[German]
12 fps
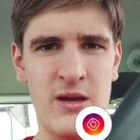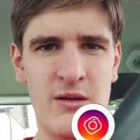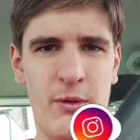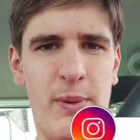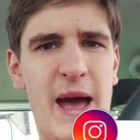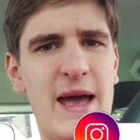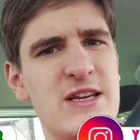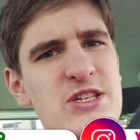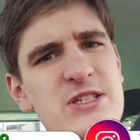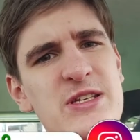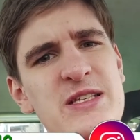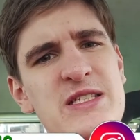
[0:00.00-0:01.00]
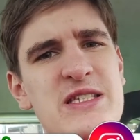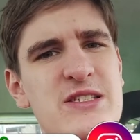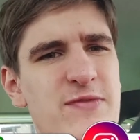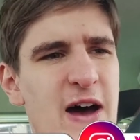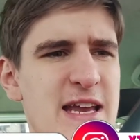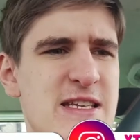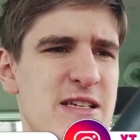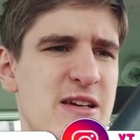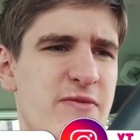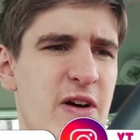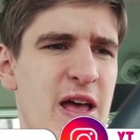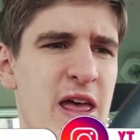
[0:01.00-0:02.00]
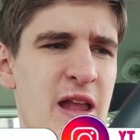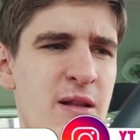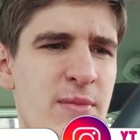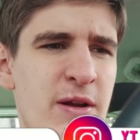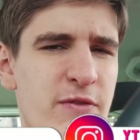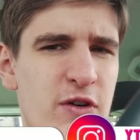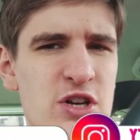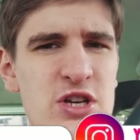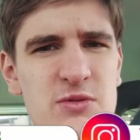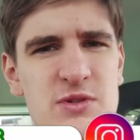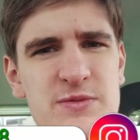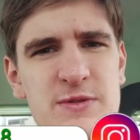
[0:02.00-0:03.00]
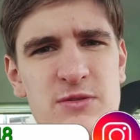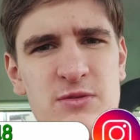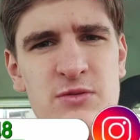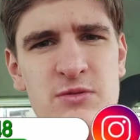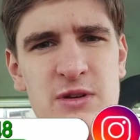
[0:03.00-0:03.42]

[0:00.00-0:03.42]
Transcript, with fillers: Wobei eigentlich ist das zweite, weil mein Vorstellungsvideo